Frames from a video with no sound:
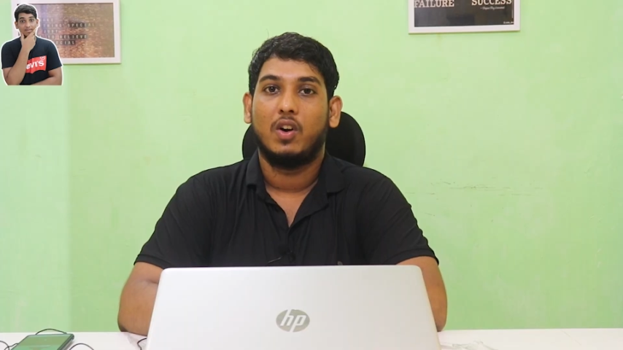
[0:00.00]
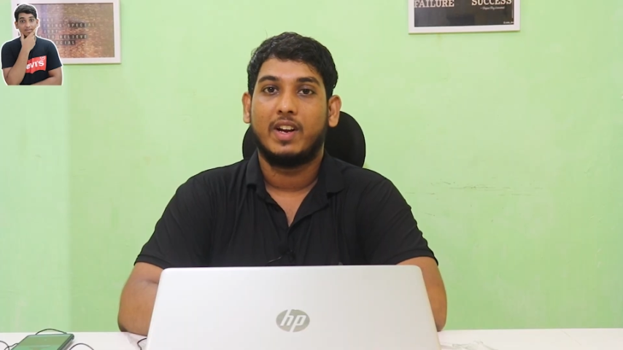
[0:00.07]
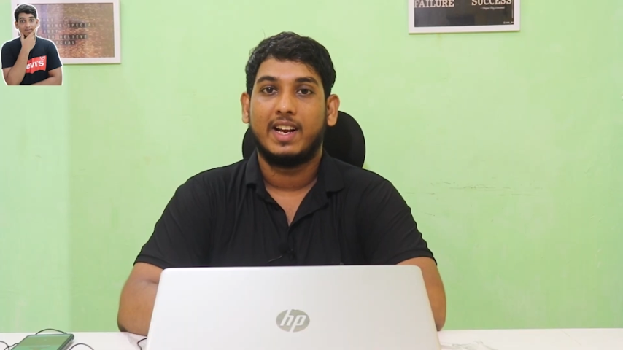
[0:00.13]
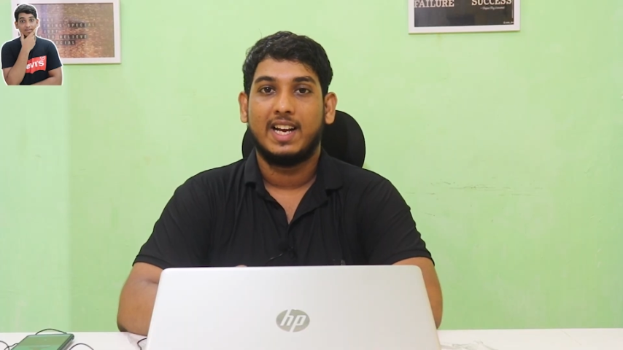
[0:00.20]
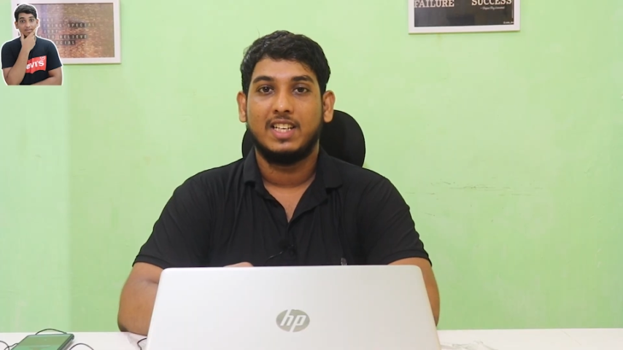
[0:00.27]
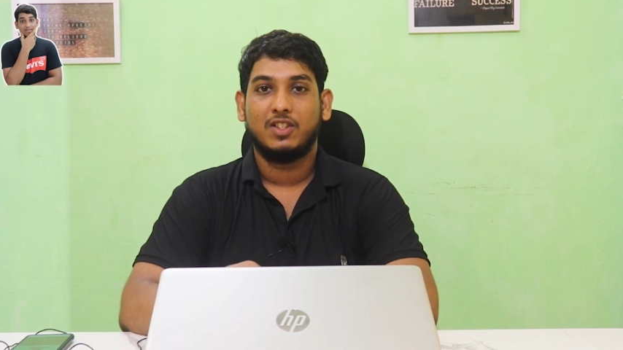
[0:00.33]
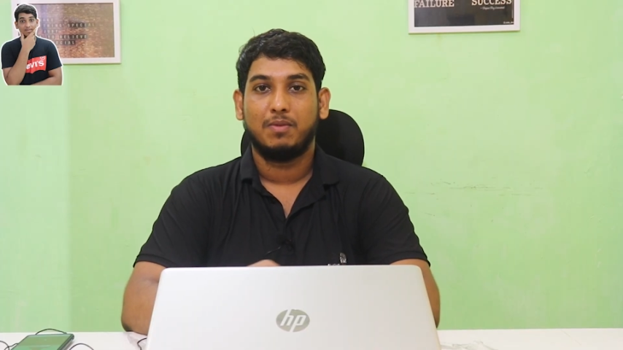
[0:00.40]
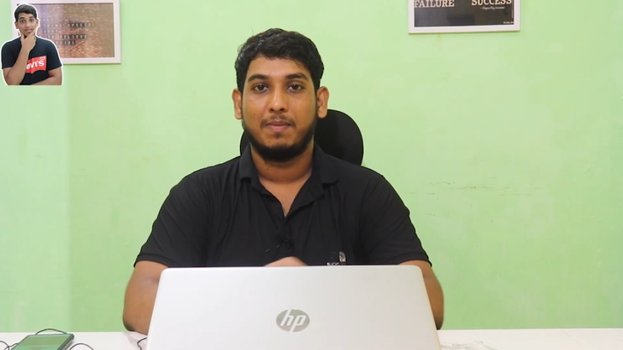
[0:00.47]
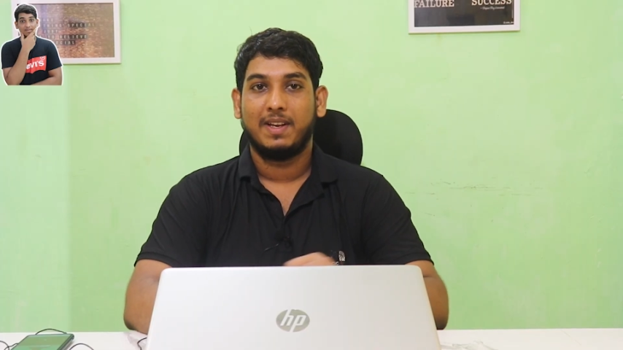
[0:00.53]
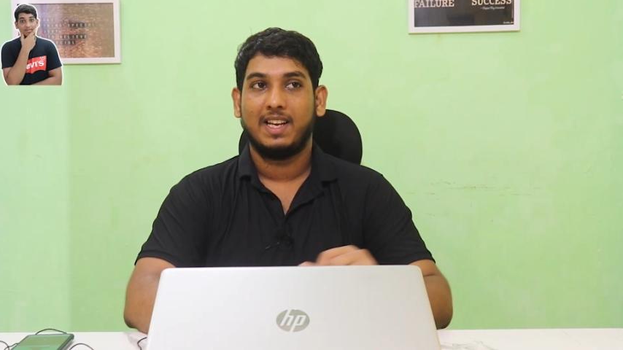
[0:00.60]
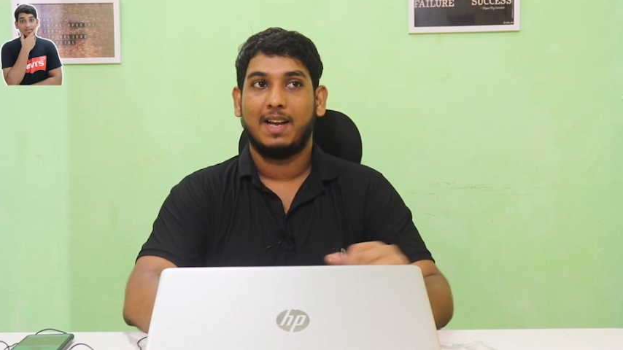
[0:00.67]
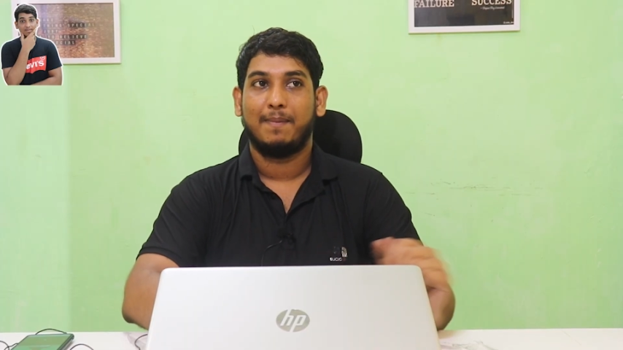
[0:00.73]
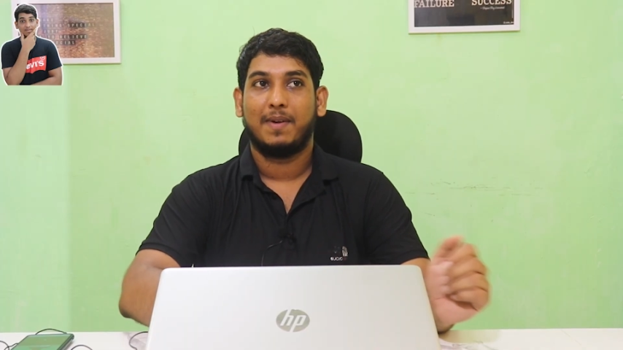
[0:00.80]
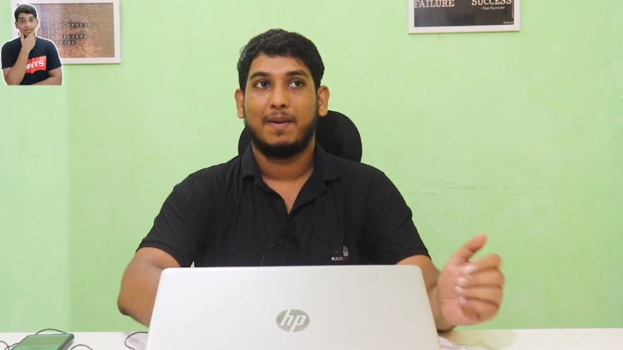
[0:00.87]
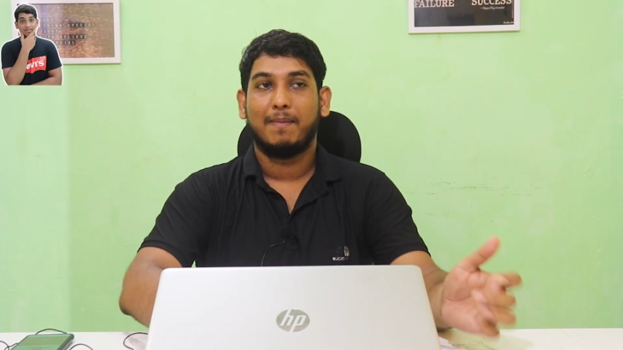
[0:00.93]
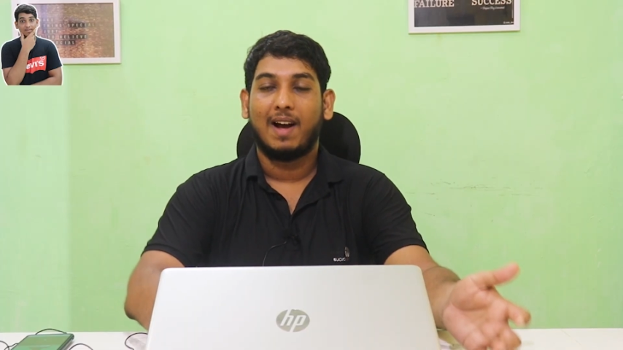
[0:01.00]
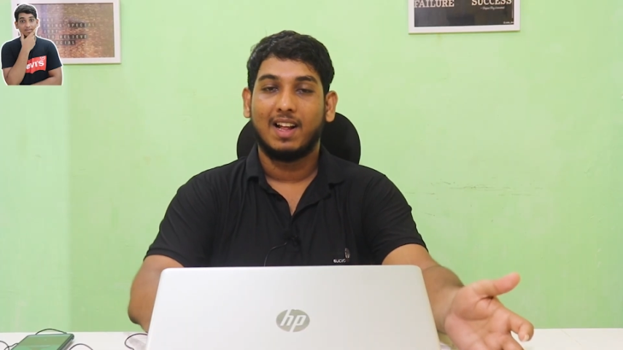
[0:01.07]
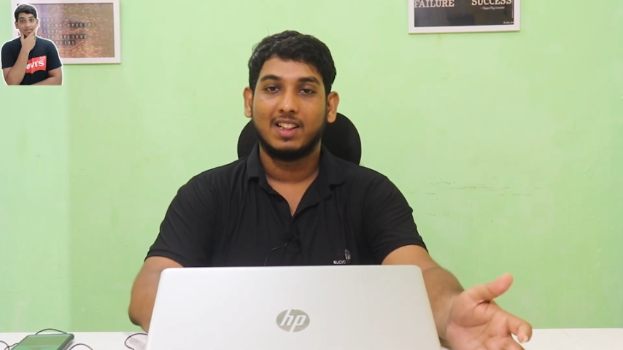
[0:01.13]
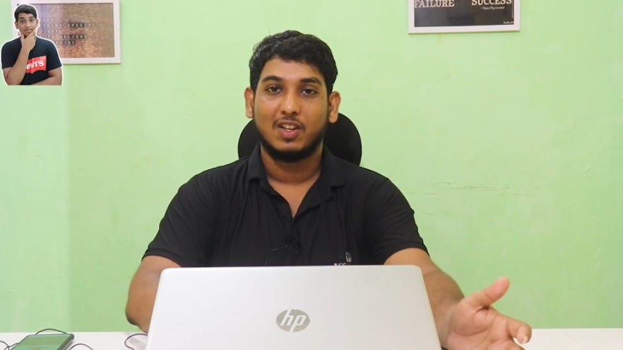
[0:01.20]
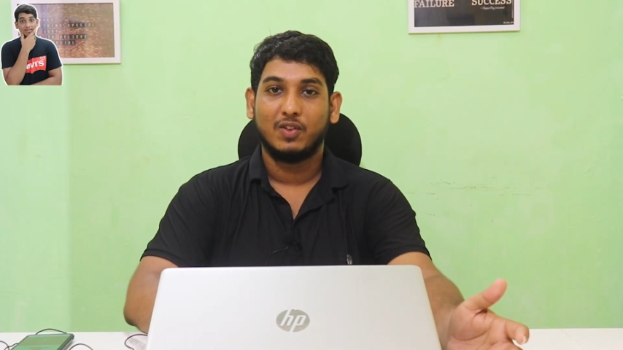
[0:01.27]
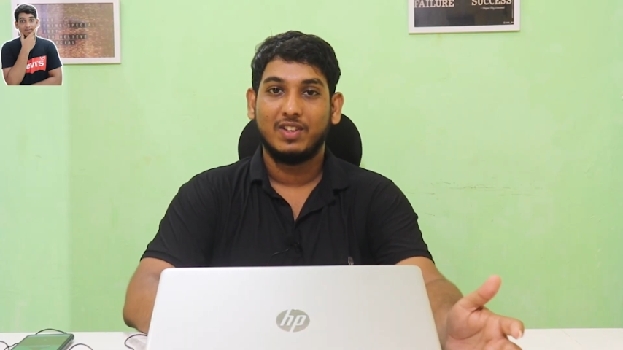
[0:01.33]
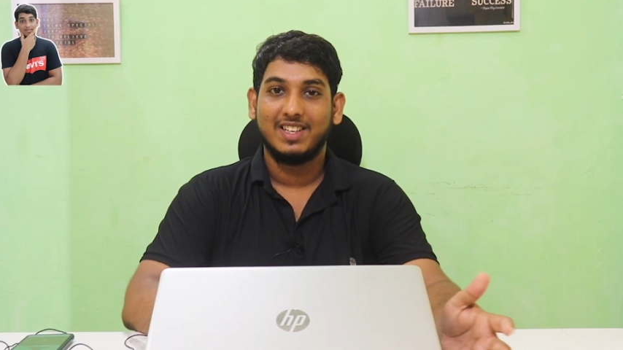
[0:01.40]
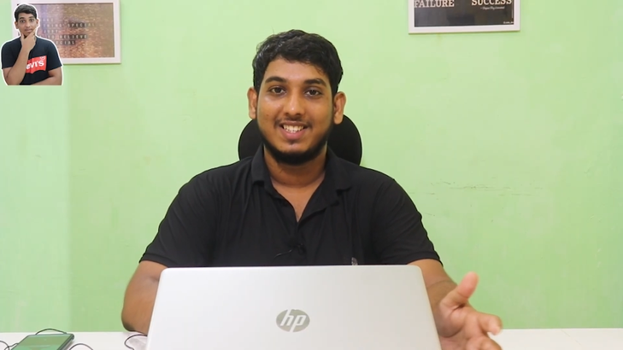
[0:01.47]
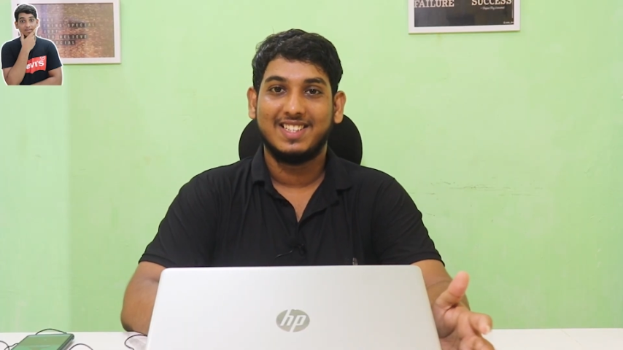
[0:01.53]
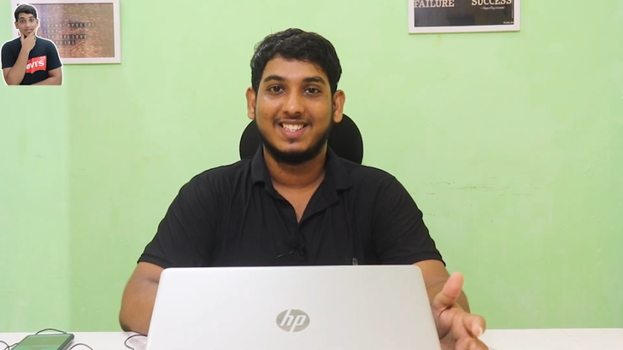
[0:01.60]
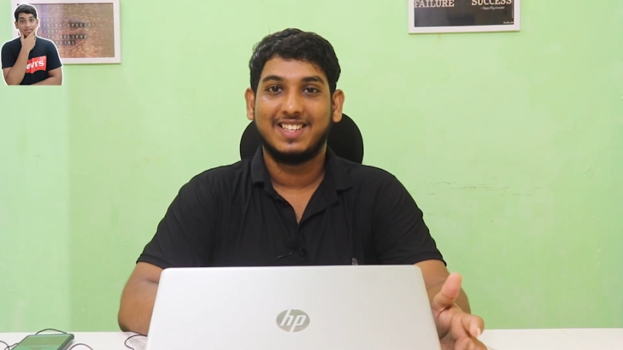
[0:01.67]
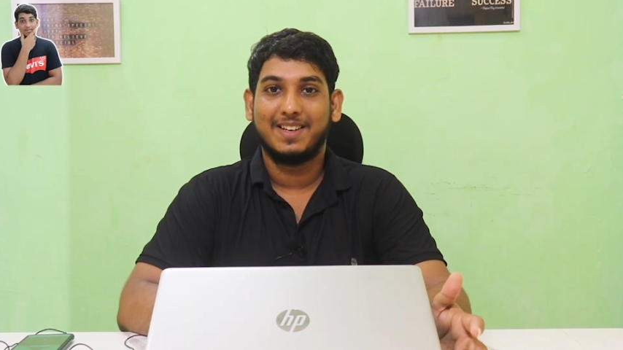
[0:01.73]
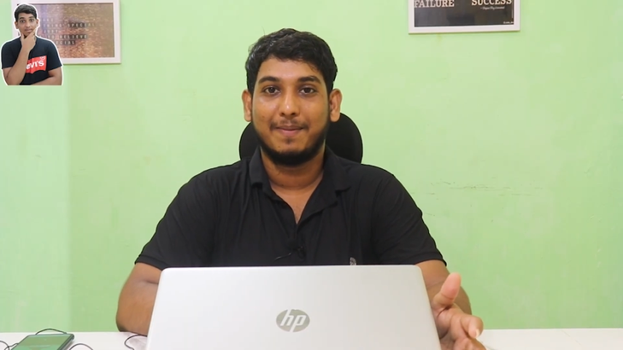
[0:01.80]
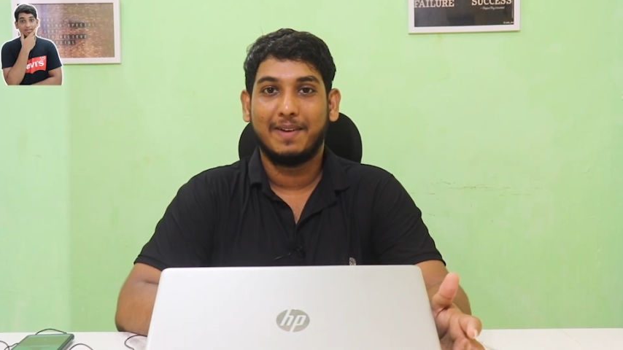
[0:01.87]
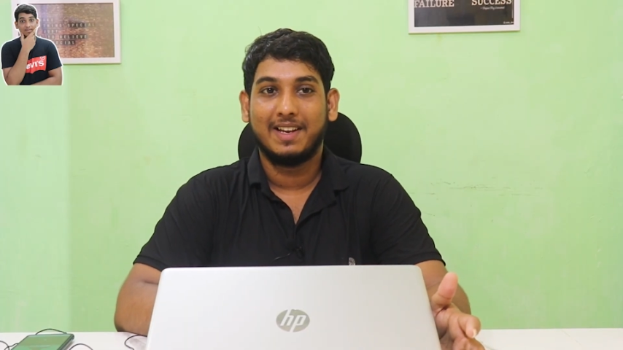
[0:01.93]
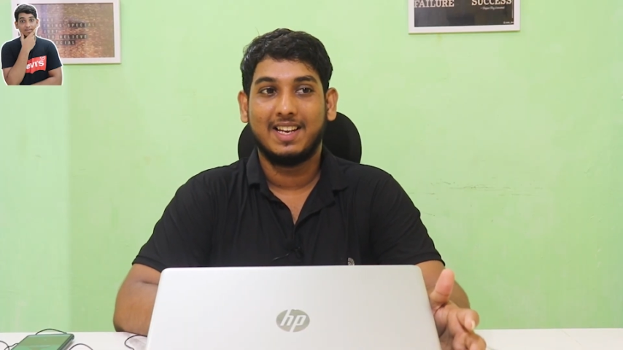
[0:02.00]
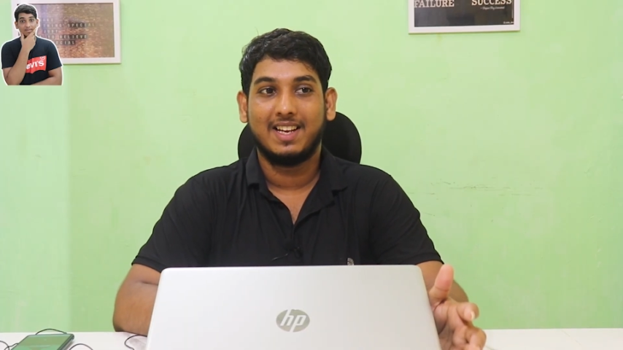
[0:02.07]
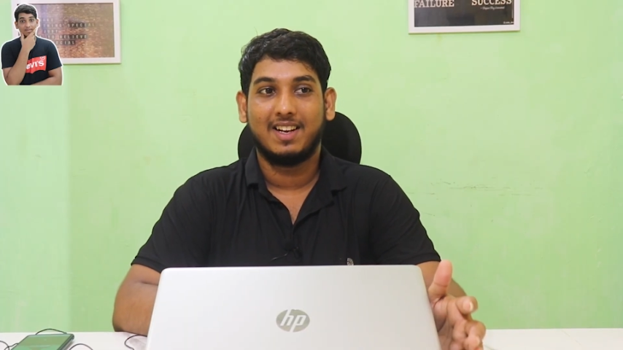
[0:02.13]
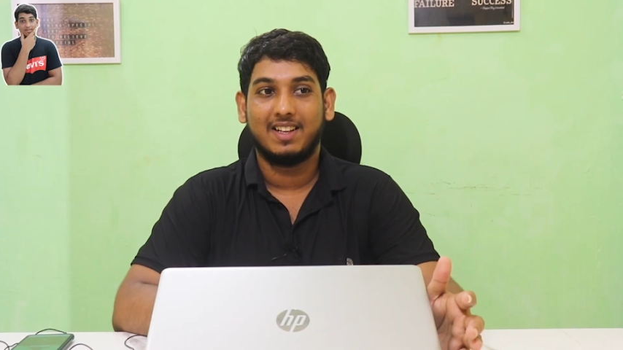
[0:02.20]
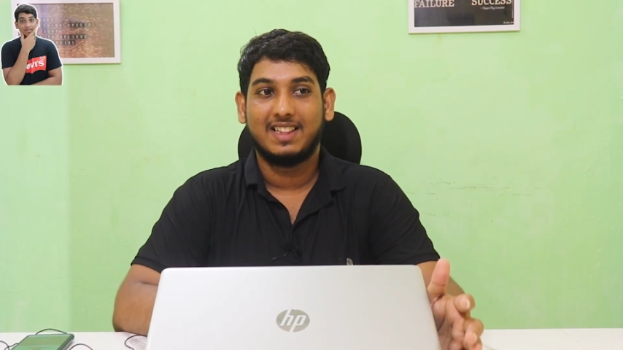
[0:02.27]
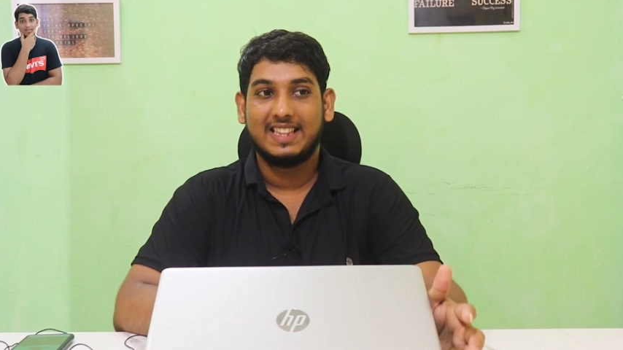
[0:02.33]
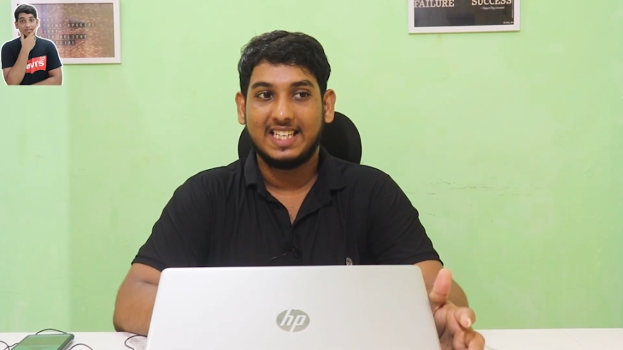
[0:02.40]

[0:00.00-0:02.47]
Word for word: ओके okay गाइस तो मैं यहाँ पर मानता हूँ ये चीज़ कि मैं